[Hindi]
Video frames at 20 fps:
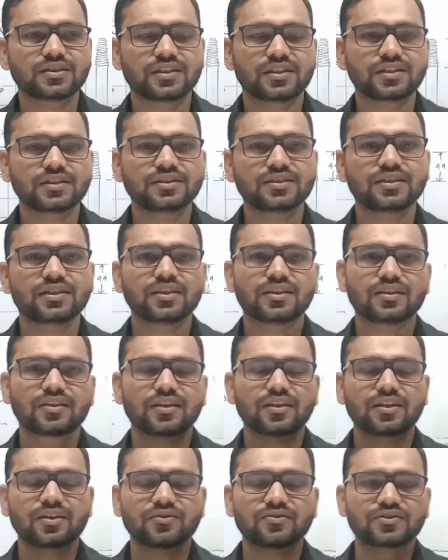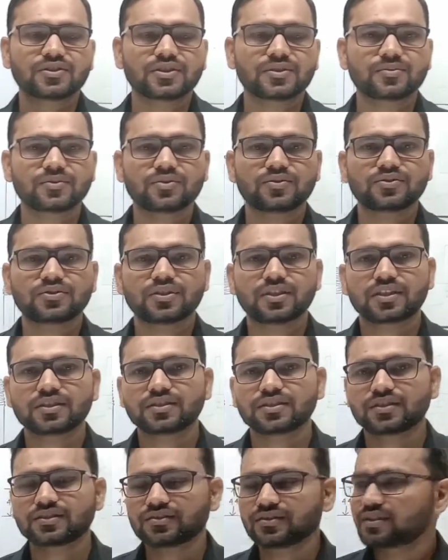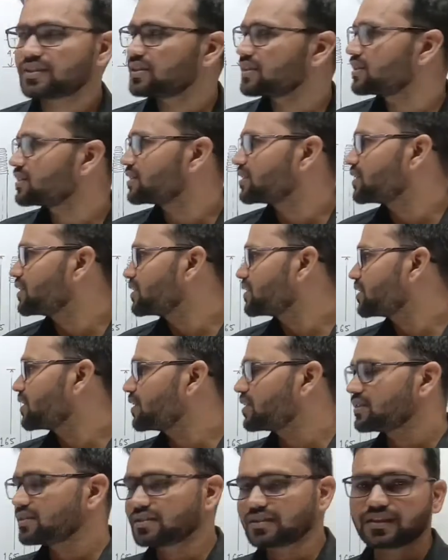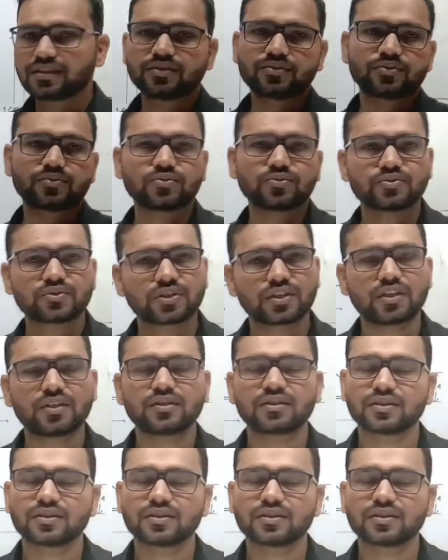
सीरीज़ ला रहा हूँ जिसमें दोस्त आज इंसुलेटर की सीरीज़ का ये दूसरा